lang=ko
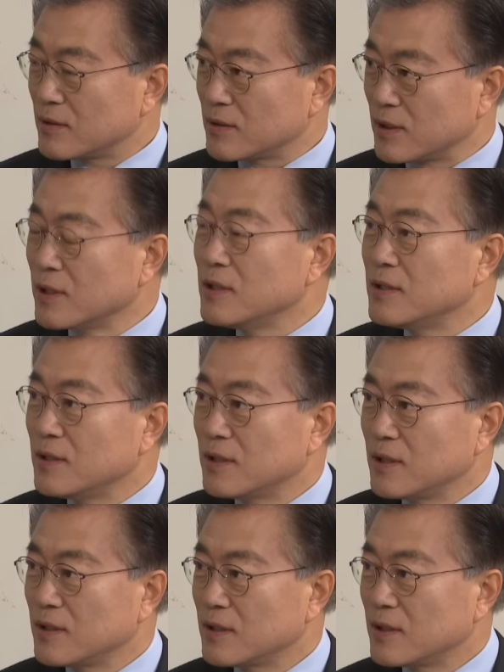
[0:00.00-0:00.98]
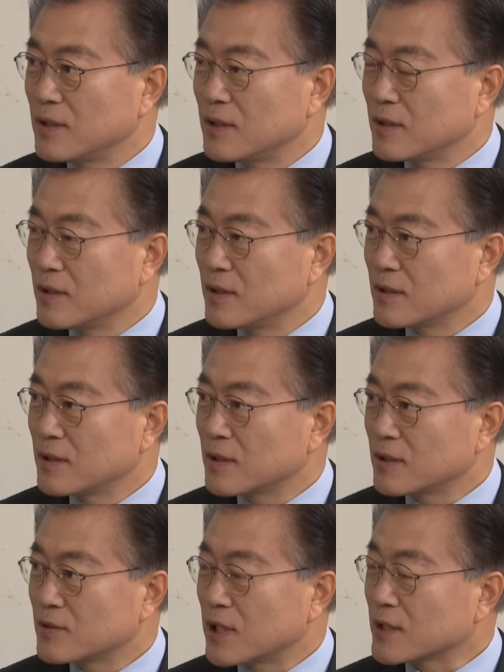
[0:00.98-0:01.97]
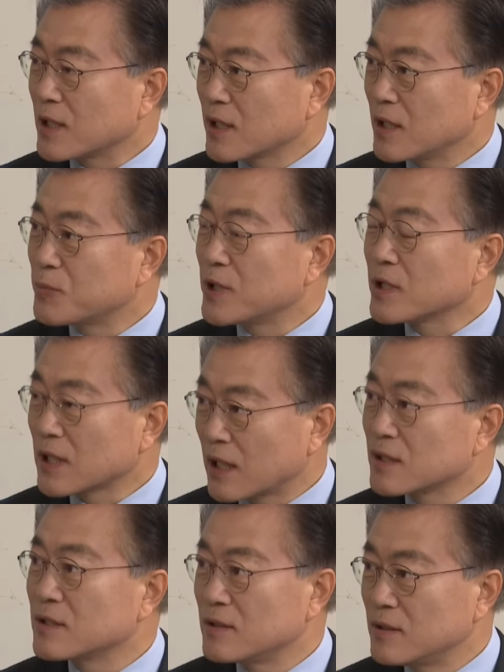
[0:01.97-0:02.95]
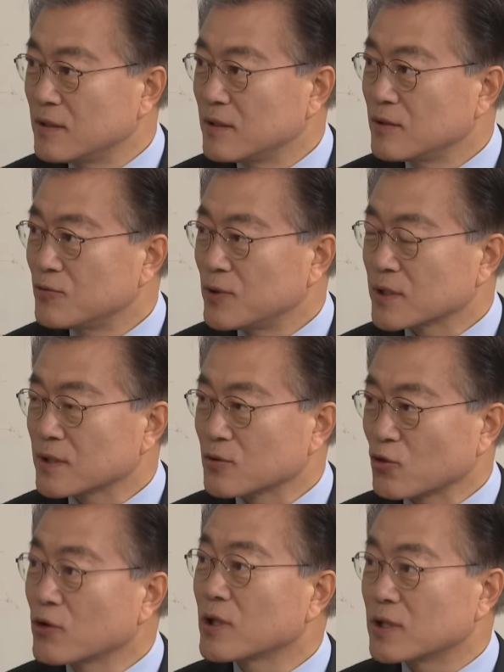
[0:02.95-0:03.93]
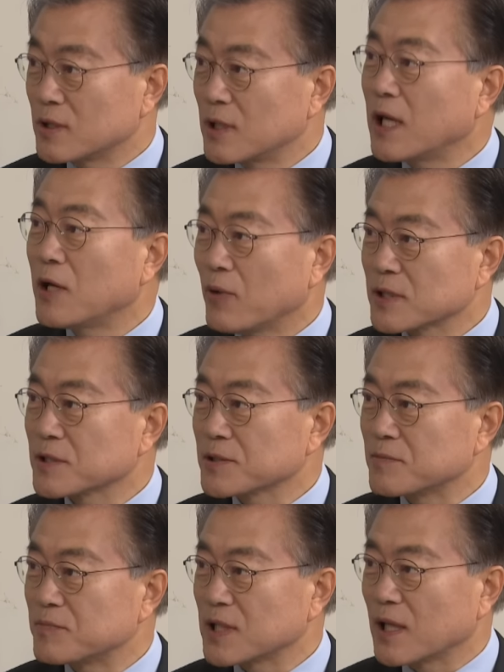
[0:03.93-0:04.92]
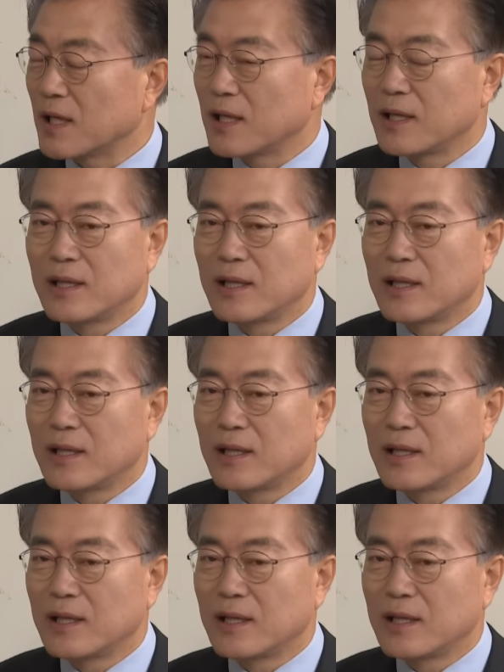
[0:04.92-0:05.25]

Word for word: 늘 이 세상의 변화를 위해서 노력을 해왔었습니다.